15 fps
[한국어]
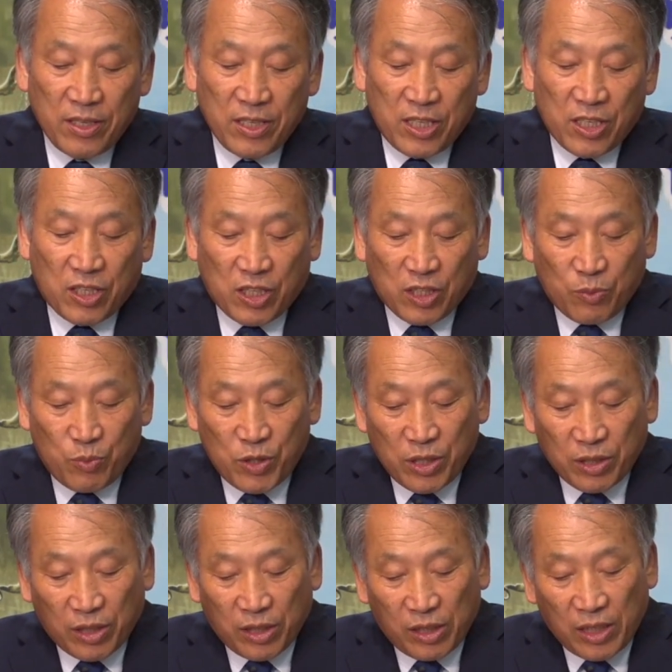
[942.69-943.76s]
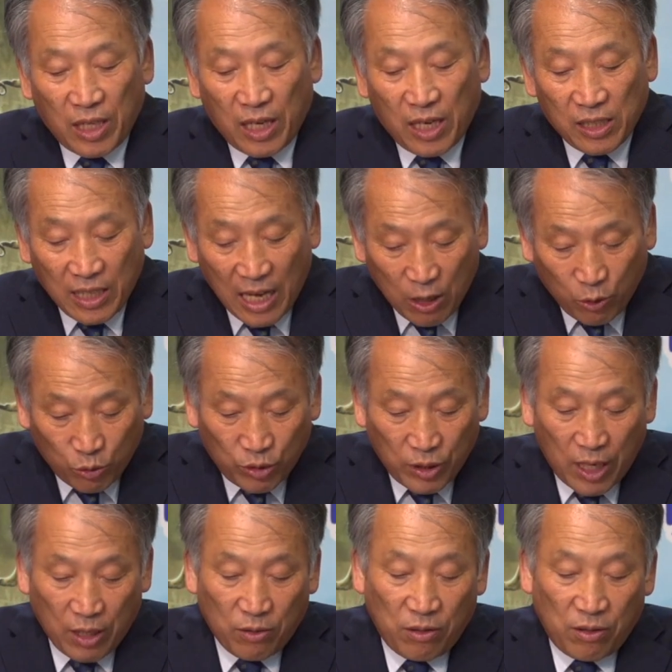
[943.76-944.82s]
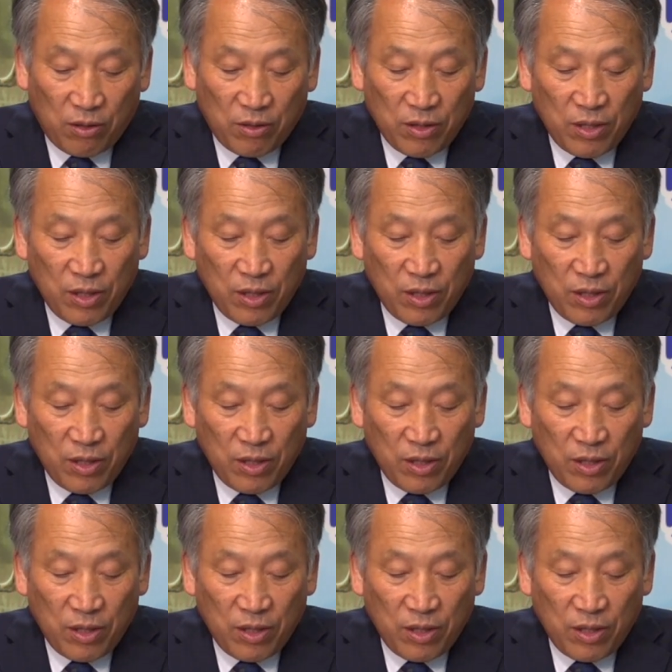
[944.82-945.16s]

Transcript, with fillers: 직접 처결을 당할 각오를 하고